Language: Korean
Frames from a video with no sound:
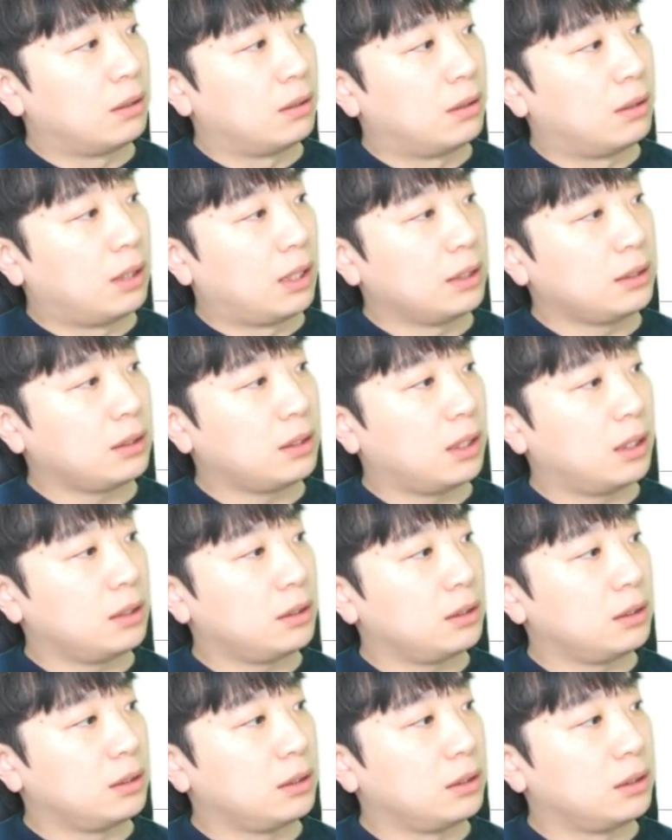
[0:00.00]
어,
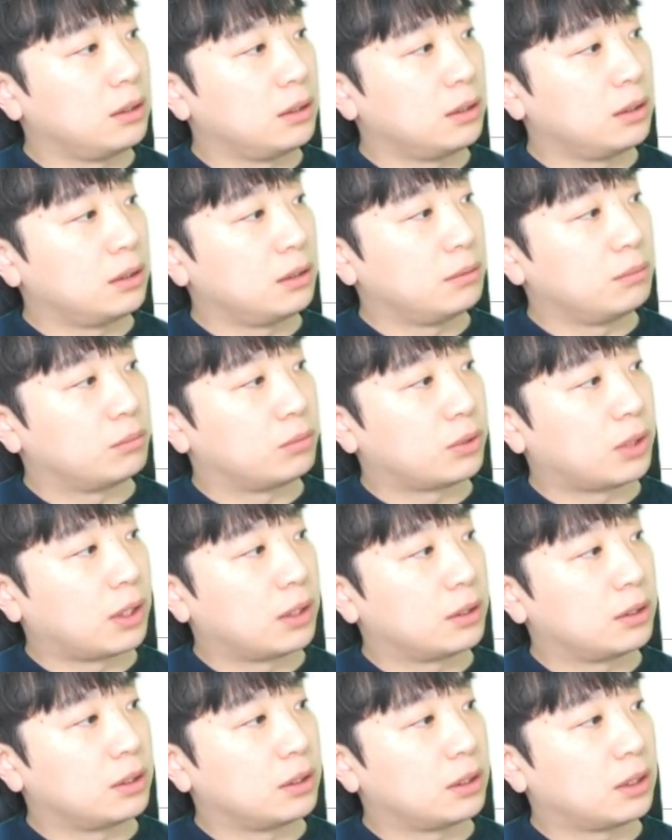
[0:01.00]
아직까지는
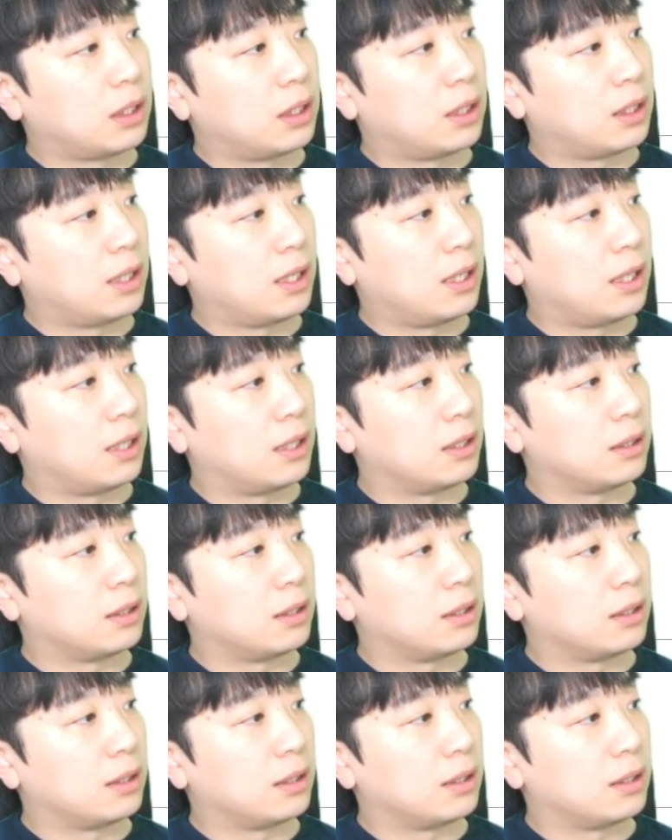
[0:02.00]
무상승자가